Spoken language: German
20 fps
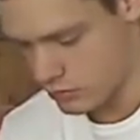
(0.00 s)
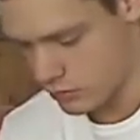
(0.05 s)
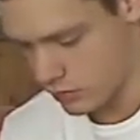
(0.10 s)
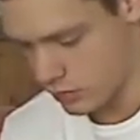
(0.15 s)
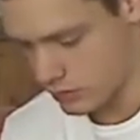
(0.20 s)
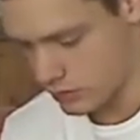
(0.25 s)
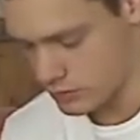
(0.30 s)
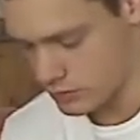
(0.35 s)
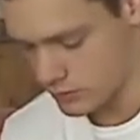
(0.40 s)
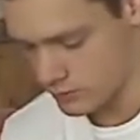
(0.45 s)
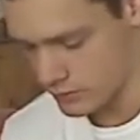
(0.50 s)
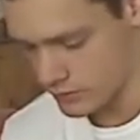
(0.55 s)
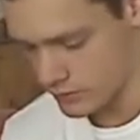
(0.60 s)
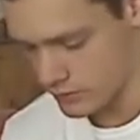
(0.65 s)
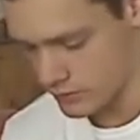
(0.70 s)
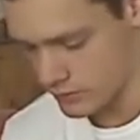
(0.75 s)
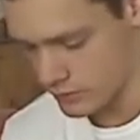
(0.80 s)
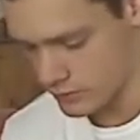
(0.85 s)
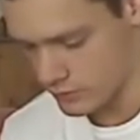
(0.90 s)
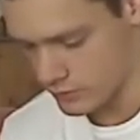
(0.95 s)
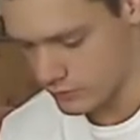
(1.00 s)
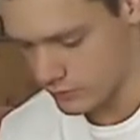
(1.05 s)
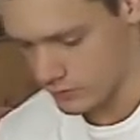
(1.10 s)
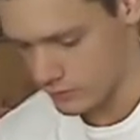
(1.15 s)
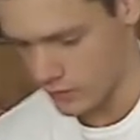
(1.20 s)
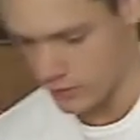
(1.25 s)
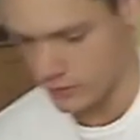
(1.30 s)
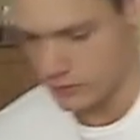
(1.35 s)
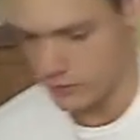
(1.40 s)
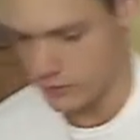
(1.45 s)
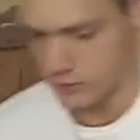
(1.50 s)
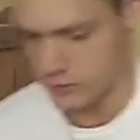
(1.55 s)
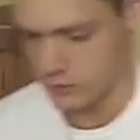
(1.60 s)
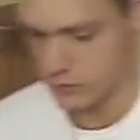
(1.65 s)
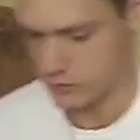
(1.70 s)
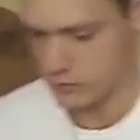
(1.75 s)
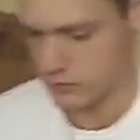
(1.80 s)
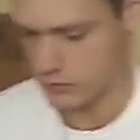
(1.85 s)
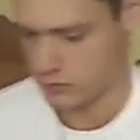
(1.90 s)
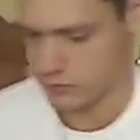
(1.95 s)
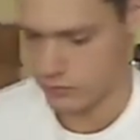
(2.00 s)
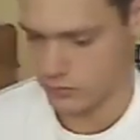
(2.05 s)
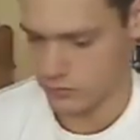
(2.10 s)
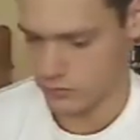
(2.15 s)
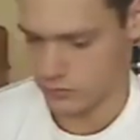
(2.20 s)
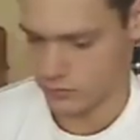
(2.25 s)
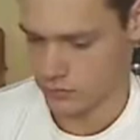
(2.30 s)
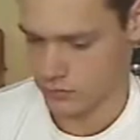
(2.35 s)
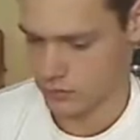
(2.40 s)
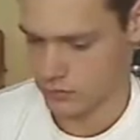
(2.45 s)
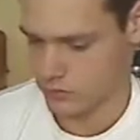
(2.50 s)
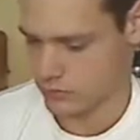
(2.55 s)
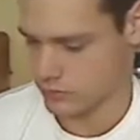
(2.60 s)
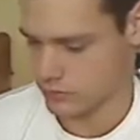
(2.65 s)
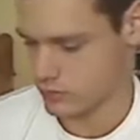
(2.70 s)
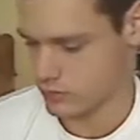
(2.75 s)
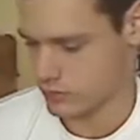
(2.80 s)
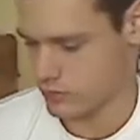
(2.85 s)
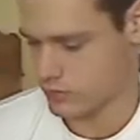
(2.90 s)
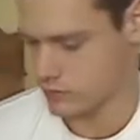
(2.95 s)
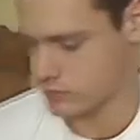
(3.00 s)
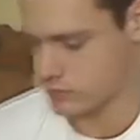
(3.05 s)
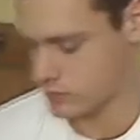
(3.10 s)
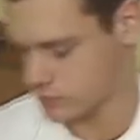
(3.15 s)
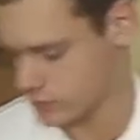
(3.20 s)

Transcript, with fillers: Ah, ich habe da jetzt keine, nur noch keine 10